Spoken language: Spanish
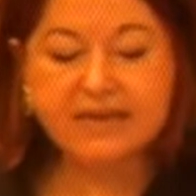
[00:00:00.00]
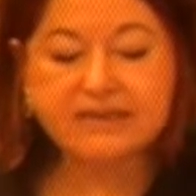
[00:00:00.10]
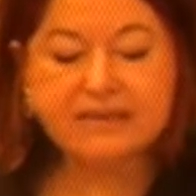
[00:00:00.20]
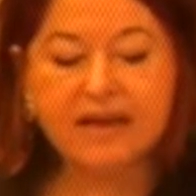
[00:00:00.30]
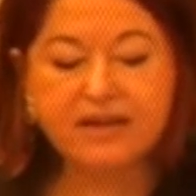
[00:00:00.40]

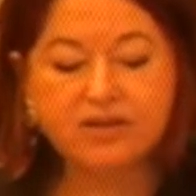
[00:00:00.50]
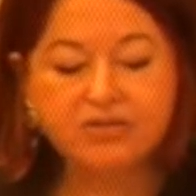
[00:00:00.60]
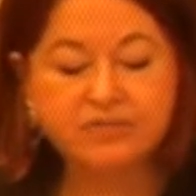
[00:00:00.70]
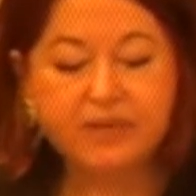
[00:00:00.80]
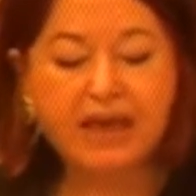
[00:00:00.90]

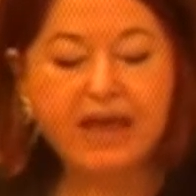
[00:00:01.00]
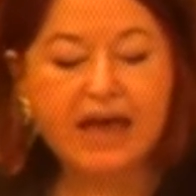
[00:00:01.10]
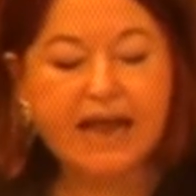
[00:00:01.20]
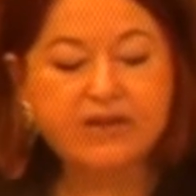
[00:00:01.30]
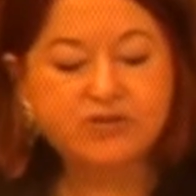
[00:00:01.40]
estadio,
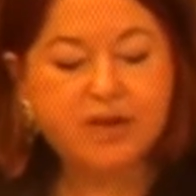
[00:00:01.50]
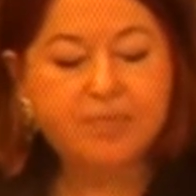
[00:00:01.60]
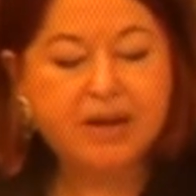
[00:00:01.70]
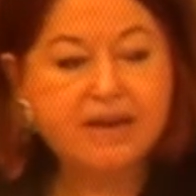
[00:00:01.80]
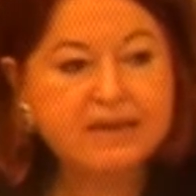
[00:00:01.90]
a los
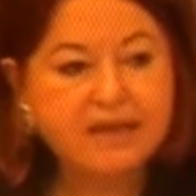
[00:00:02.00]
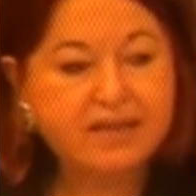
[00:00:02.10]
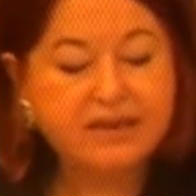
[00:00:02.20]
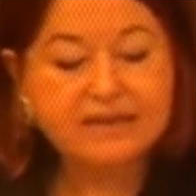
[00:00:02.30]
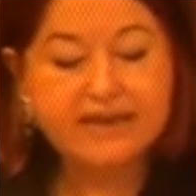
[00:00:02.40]

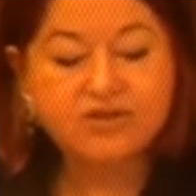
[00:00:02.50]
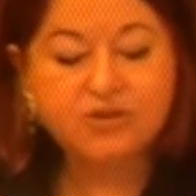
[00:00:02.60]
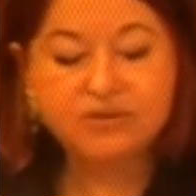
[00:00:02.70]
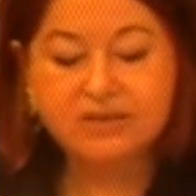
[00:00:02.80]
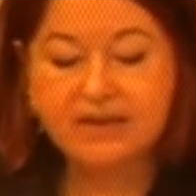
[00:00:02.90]
aprendices les
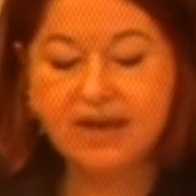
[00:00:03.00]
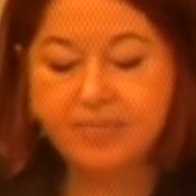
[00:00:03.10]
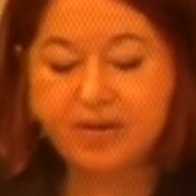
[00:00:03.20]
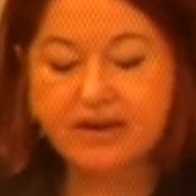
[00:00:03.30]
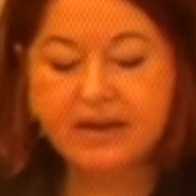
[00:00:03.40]
gusta
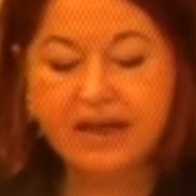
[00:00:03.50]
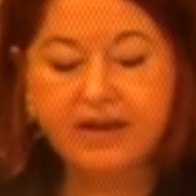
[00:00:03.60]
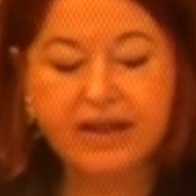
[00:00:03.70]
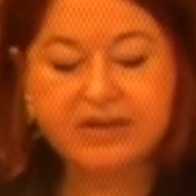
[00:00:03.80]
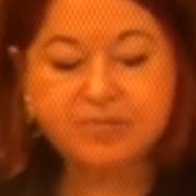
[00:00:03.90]
aprender
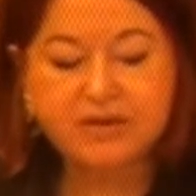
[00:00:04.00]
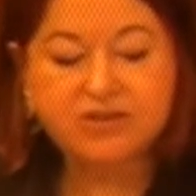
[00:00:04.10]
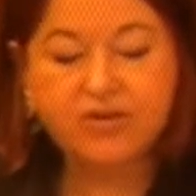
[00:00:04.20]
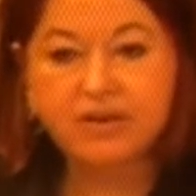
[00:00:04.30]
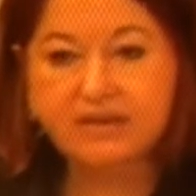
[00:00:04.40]

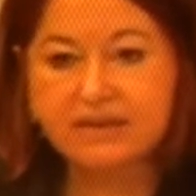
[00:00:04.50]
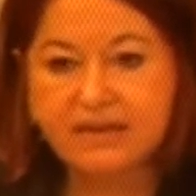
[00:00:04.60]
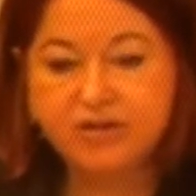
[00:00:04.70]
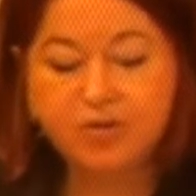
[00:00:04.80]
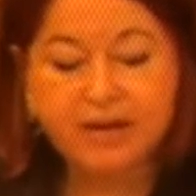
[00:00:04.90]
expresiones
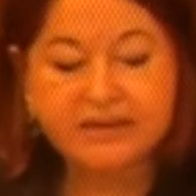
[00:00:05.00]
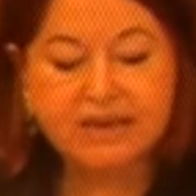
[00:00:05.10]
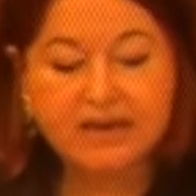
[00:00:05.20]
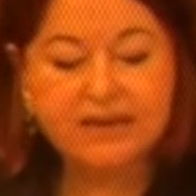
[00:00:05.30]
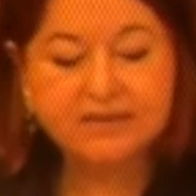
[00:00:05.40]

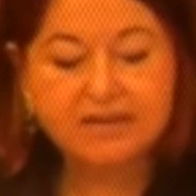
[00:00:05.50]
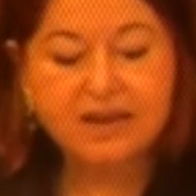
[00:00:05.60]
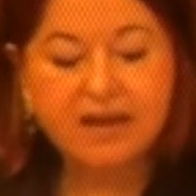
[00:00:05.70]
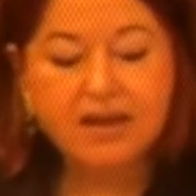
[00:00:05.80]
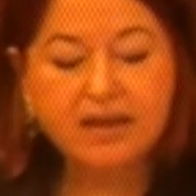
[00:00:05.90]
idiomáticas
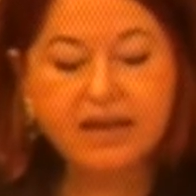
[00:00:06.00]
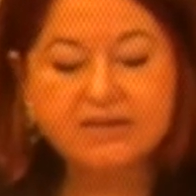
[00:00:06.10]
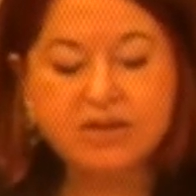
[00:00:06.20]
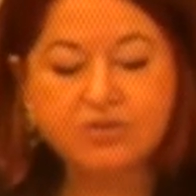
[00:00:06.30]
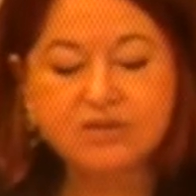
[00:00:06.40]
que
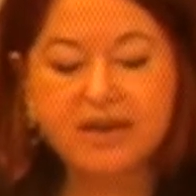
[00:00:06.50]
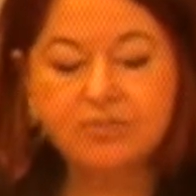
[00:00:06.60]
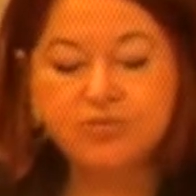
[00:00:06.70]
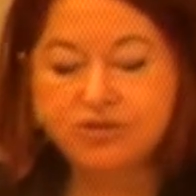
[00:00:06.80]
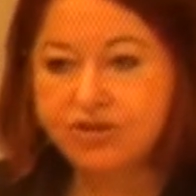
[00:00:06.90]
se usan
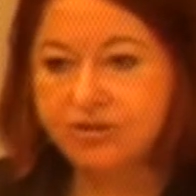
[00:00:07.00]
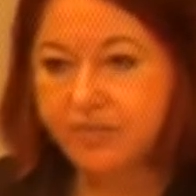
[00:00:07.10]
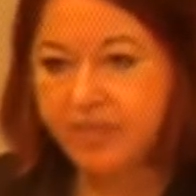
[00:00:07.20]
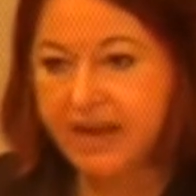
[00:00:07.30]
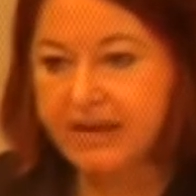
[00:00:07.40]
mucho
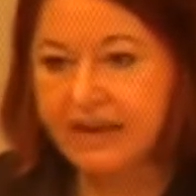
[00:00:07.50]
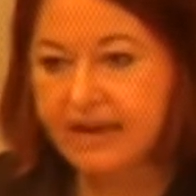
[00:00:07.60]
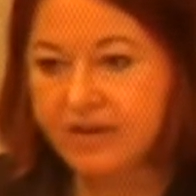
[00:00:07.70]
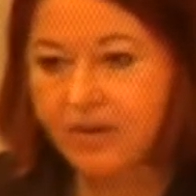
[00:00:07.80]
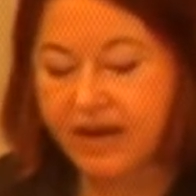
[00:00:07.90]
en el
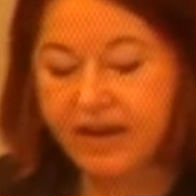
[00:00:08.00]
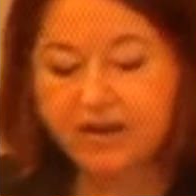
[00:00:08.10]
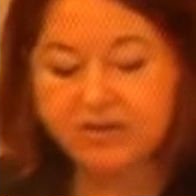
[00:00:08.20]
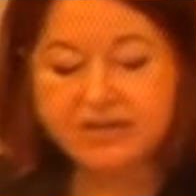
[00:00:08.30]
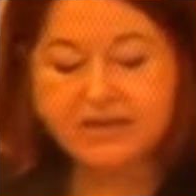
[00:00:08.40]
lenguaje
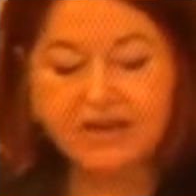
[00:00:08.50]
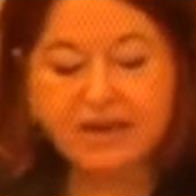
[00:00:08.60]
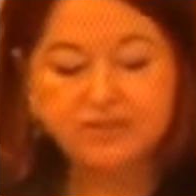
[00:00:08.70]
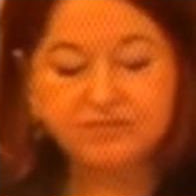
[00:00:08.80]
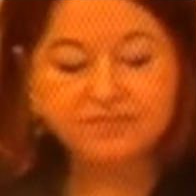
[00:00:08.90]

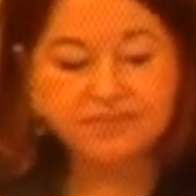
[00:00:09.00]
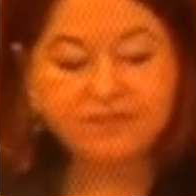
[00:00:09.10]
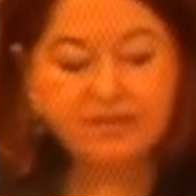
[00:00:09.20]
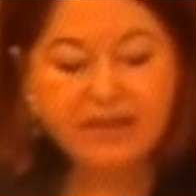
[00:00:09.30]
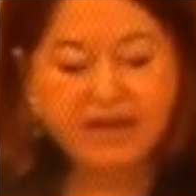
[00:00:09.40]
cotidiano.
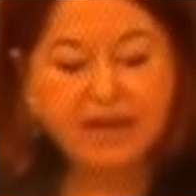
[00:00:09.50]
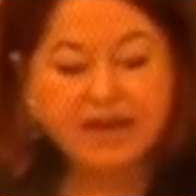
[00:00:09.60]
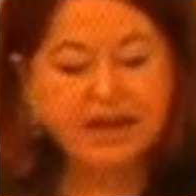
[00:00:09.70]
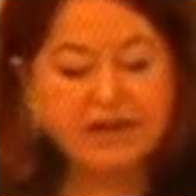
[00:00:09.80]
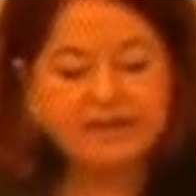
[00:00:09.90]

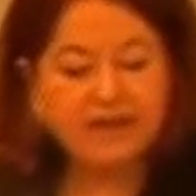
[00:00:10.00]
En este